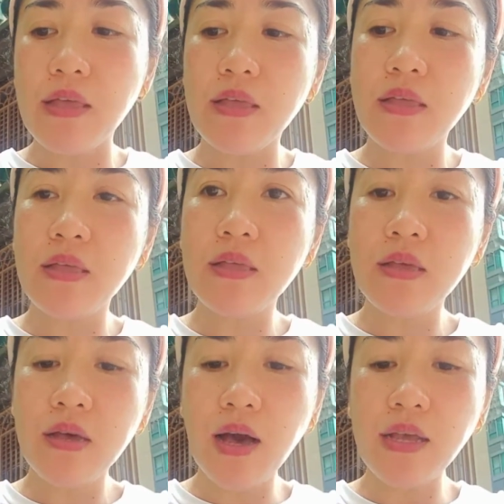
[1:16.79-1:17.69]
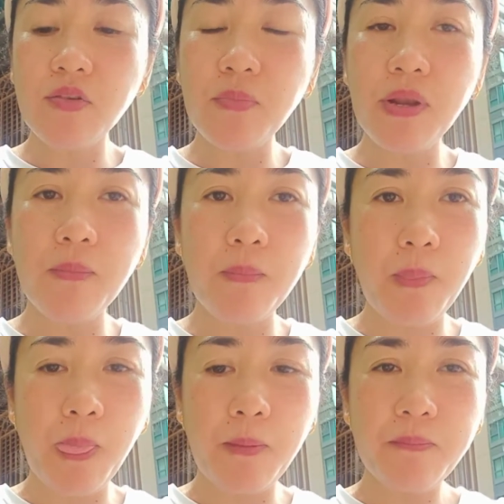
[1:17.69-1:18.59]
Nandiyan ito. Ah, ito pala.
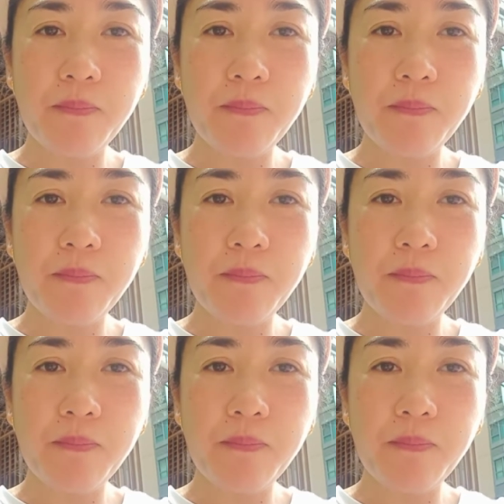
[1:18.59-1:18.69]
Mm.